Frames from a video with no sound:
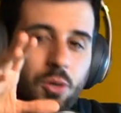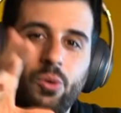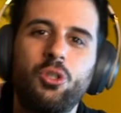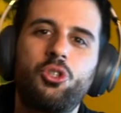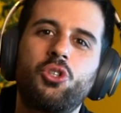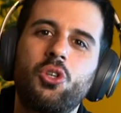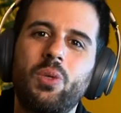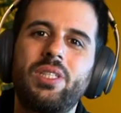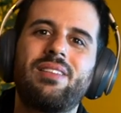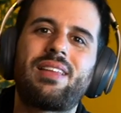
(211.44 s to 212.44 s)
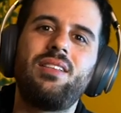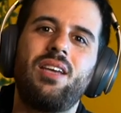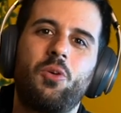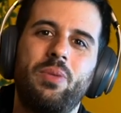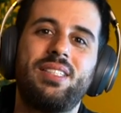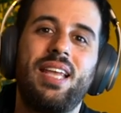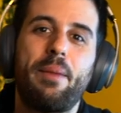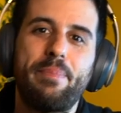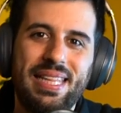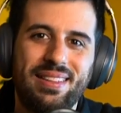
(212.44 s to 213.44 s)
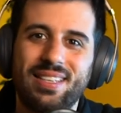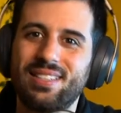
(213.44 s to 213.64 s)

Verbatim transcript: Quando ci sono questi tagli è come se la band che